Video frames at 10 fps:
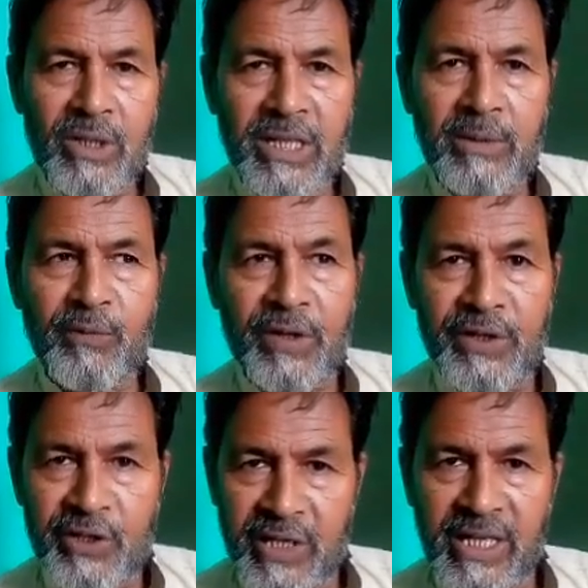एक
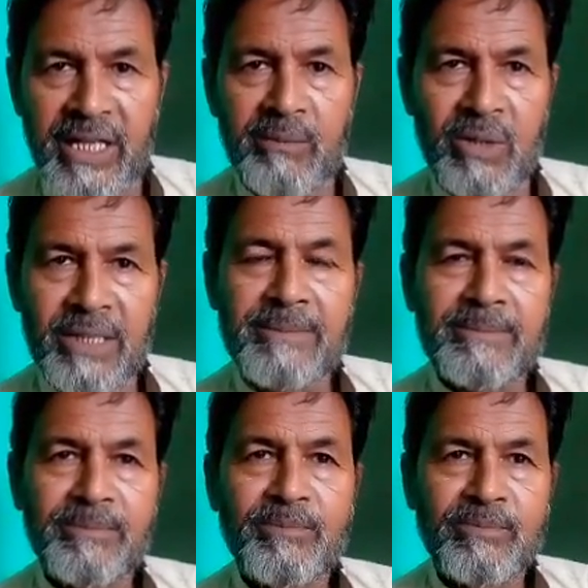फर्नीचर लाइन
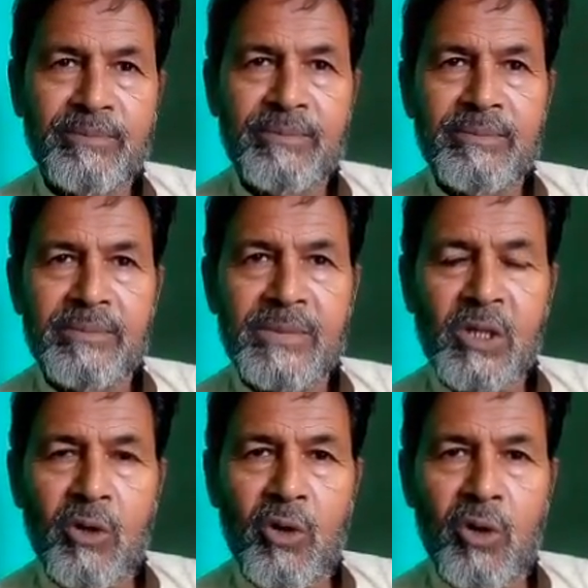
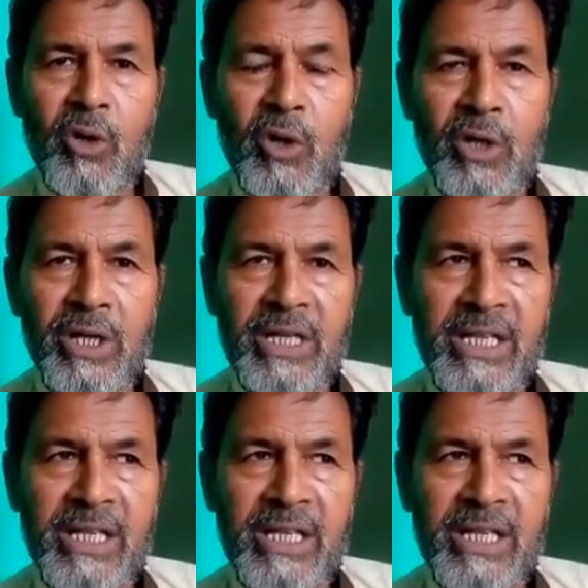में और